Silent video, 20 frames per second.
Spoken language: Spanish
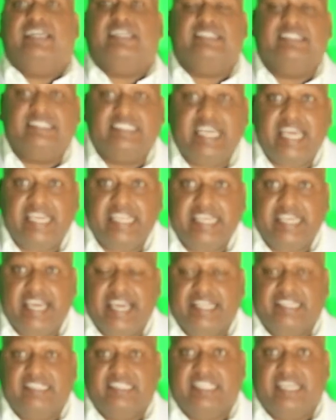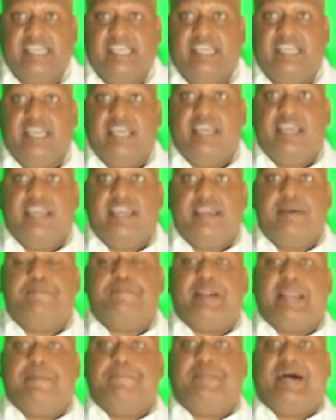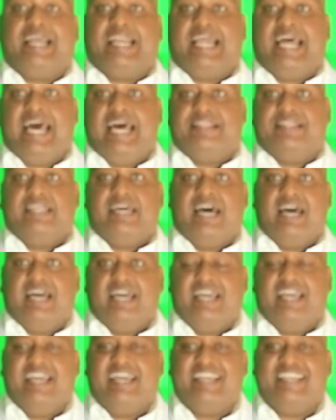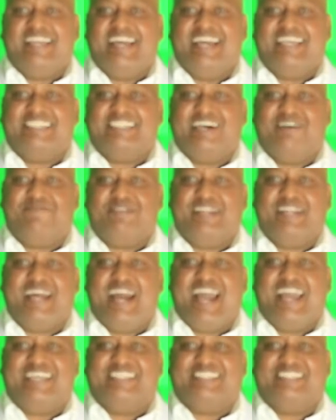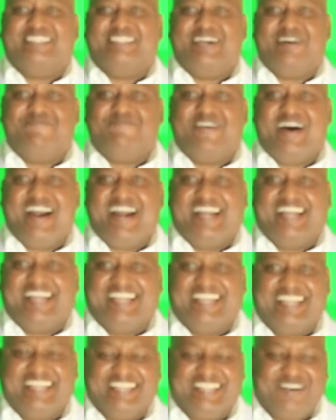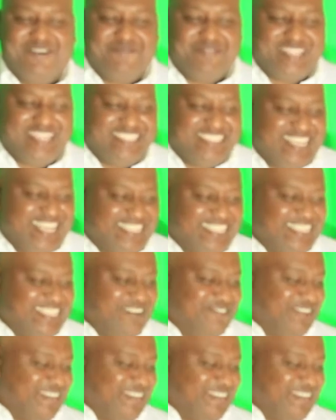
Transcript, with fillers: inteligente y preparada. Ella es Sabrina Estefan. ¿Cómo te sientes,